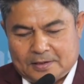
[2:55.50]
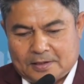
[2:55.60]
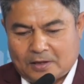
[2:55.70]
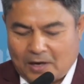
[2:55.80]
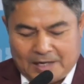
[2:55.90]

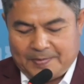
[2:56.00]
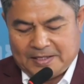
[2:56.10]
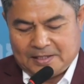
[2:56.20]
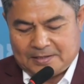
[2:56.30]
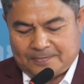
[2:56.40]
ก็เลยไม่
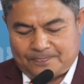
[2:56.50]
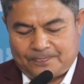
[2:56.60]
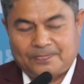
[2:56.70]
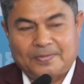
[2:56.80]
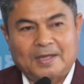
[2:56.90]
ยื่น
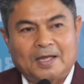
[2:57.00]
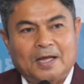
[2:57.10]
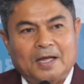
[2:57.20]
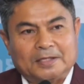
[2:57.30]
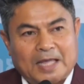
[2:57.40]

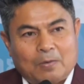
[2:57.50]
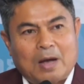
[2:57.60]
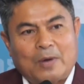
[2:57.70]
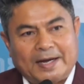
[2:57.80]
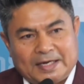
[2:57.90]
แต่ว่า
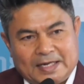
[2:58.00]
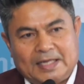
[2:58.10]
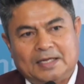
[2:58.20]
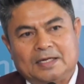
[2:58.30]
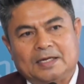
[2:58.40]
วันนี้
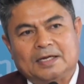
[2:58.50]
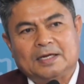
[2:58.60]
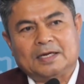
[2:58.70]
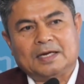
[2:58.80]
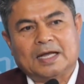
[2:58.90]

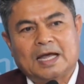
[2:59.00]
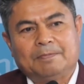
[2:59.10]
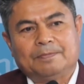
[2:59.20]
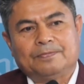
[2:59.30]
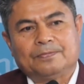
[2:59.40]
นะครับ
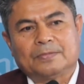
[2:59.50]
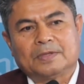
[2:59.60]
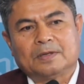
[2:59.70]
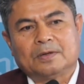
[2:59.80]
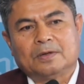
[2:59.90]

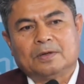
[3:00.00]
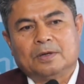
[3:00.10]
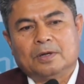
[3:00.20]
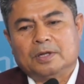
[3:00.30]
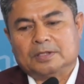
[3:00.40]

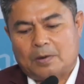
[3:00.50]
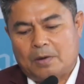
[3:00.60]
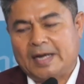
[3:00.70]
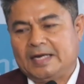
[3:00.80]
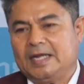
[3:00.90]
แต่ว่า
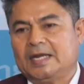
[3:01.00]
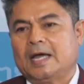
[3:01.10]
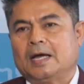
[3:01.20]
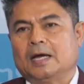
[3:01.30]
วันนี้เนี่ย